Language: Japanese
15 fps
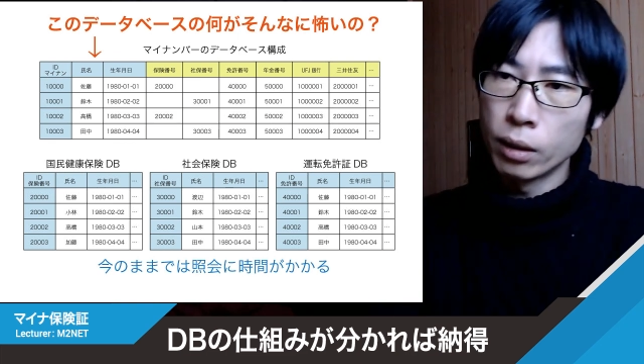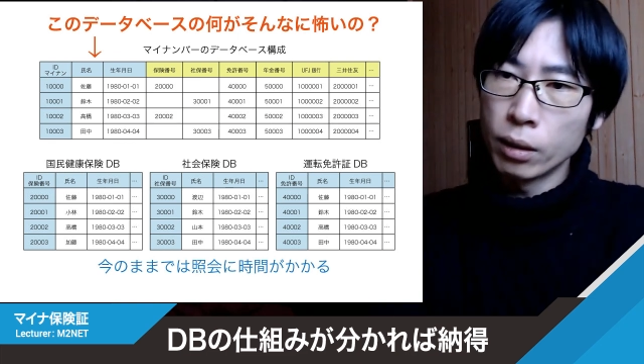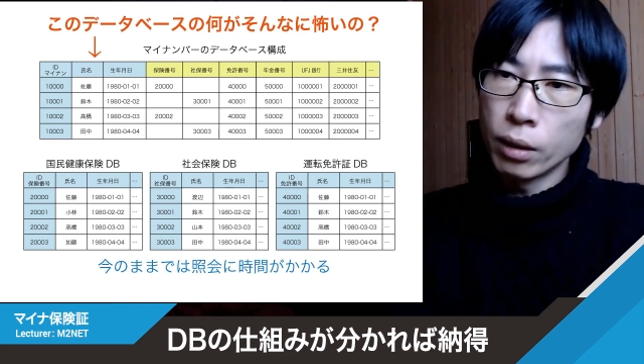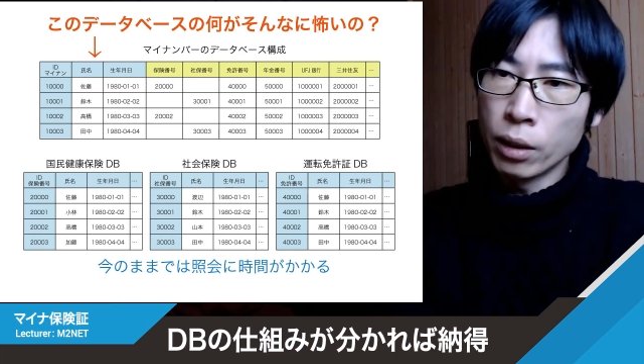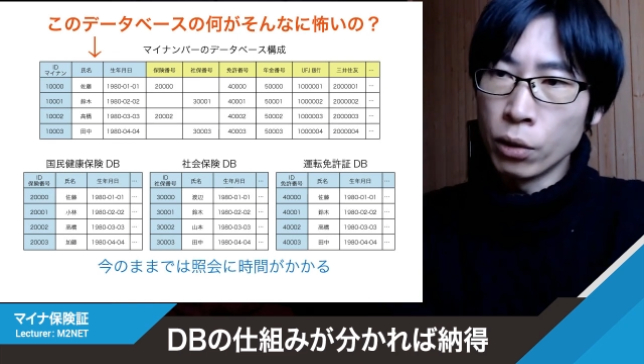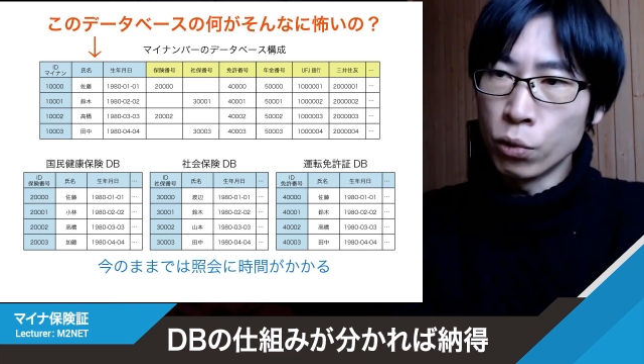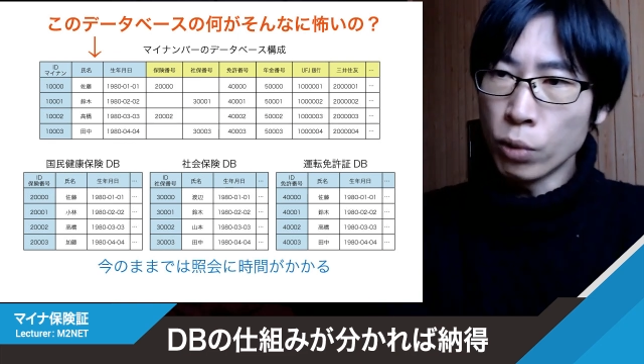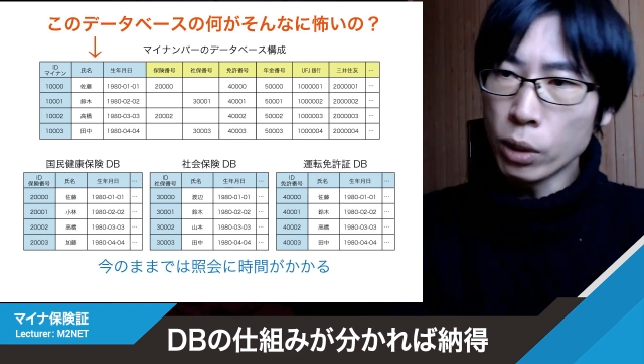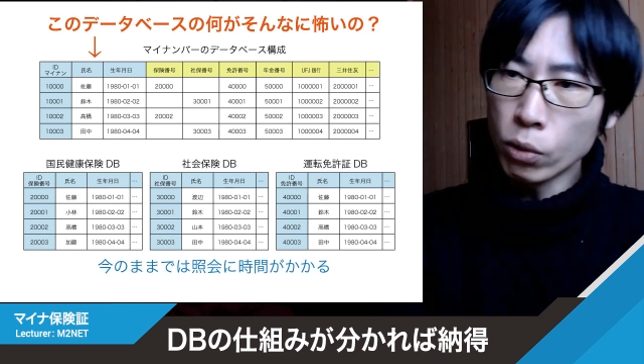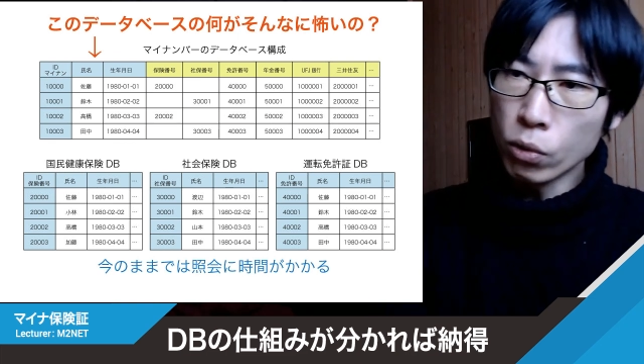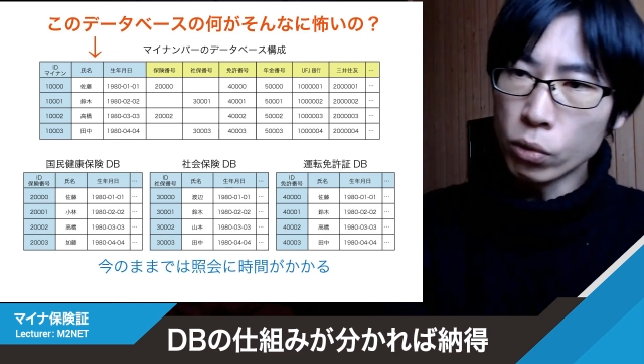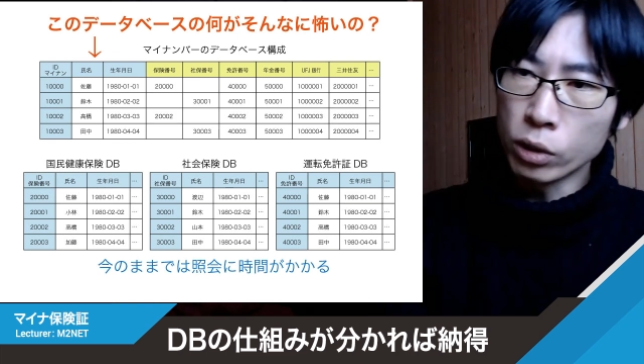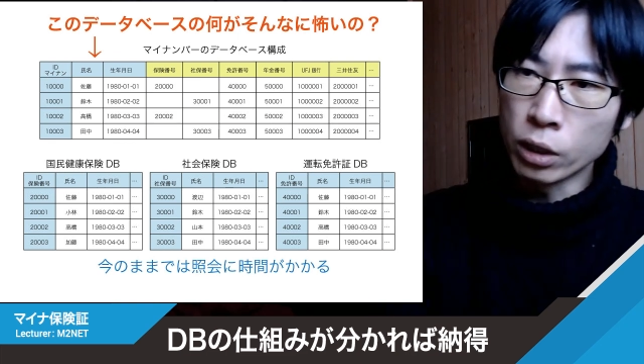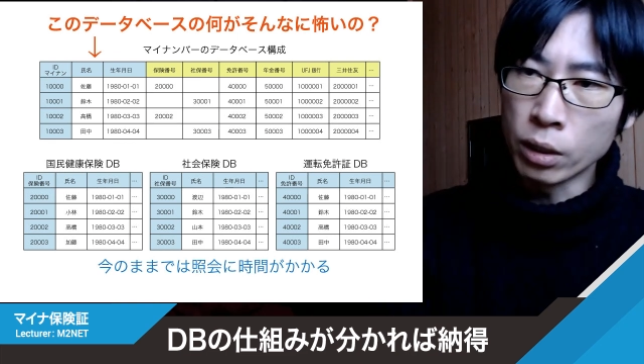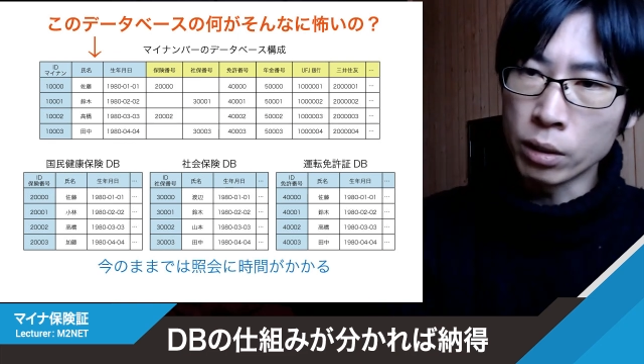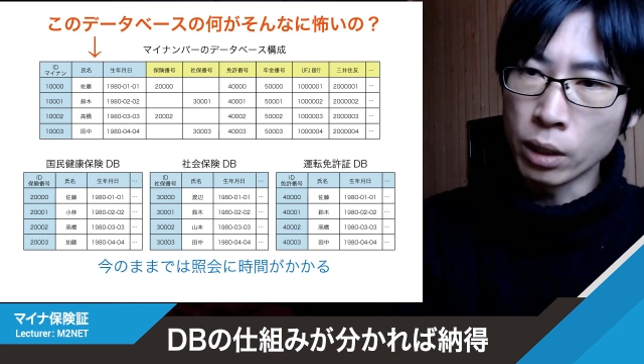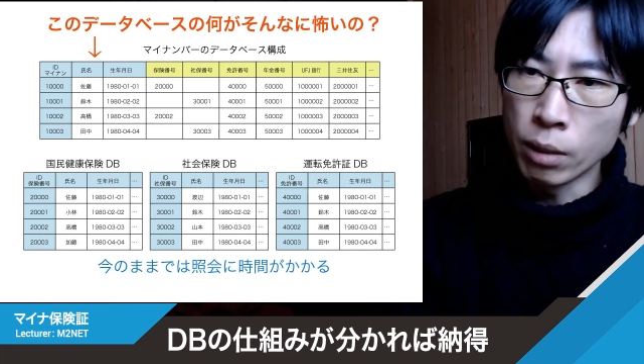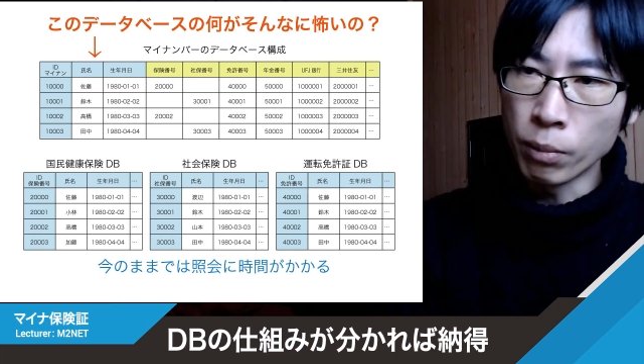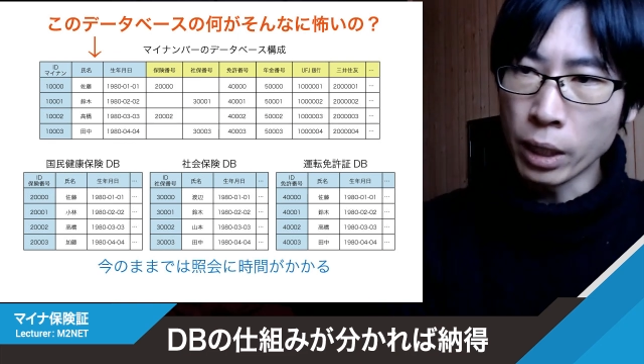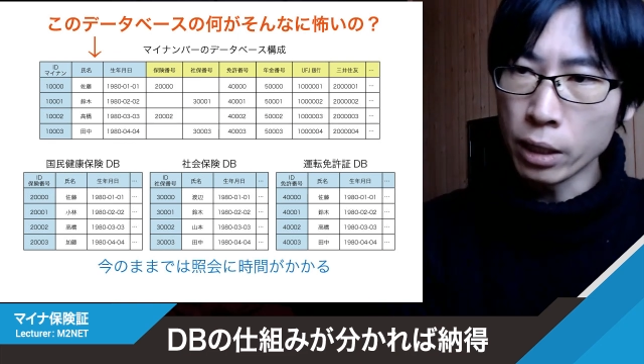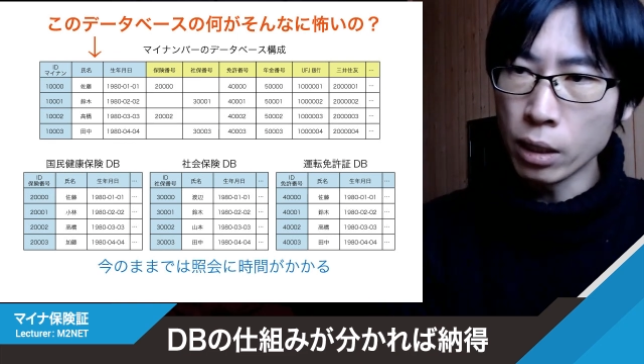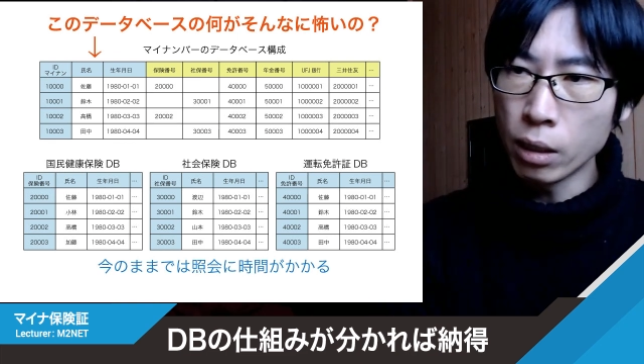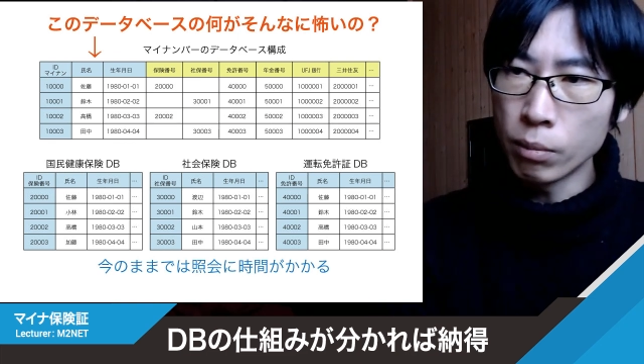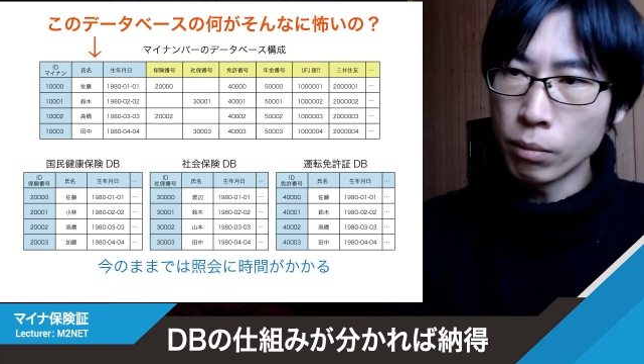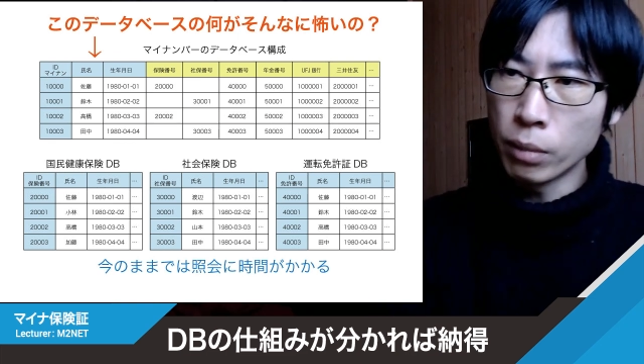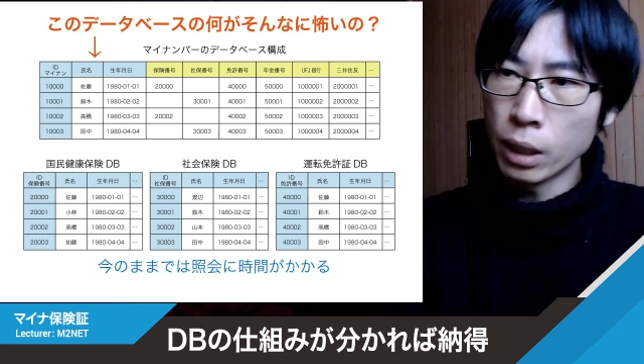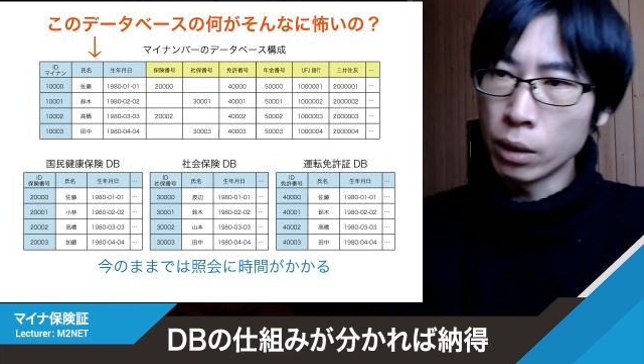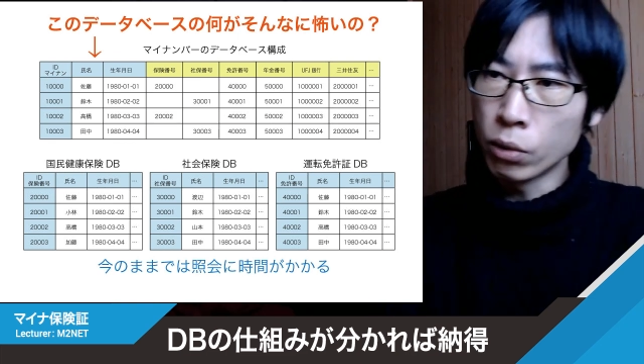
え上の方にですね、マイナンバー